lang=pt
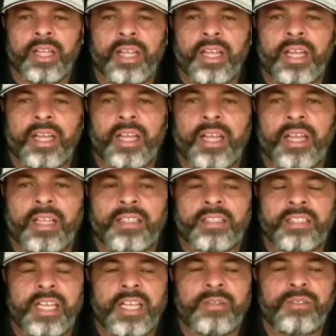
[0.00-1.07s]
é,
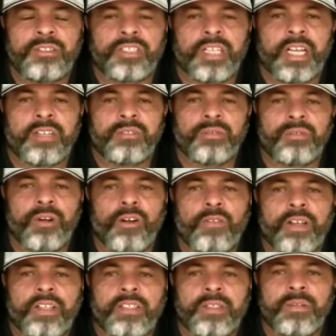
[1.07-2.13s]
sei o certo qual
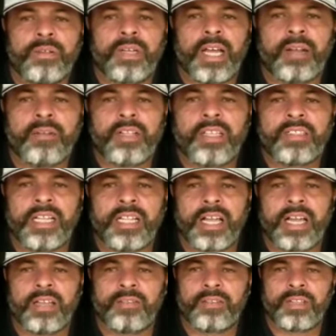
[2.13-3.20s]
vai ser o horário dessa
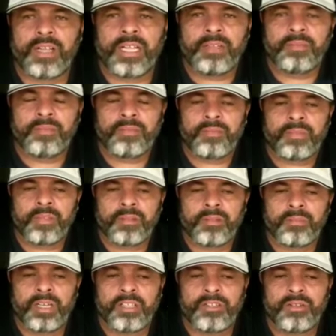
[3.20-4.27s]
live, tá?
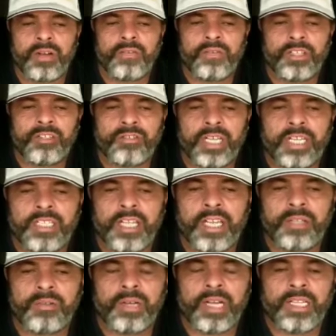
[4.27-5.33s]
Mas eu aviso ainda
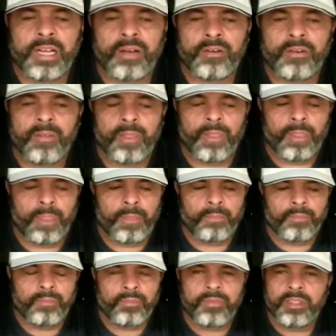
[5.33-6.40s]
aqui no canal.
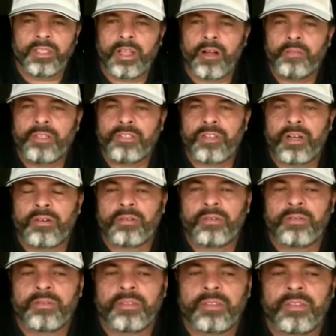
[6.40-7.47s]
Então, pessoal,
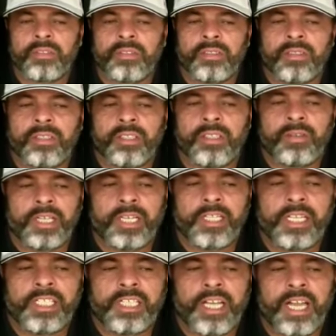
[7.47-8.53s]
eu queria
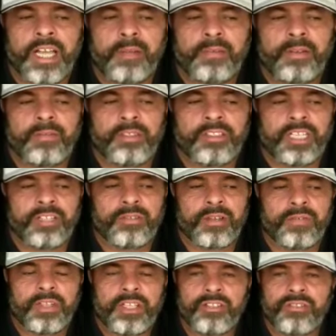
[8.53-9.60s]
deixar aí para vocês o
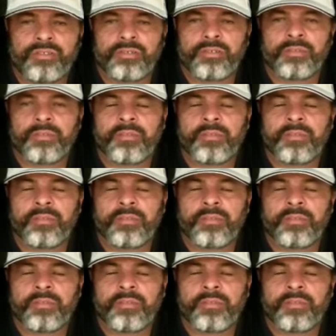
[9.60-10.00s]
aviso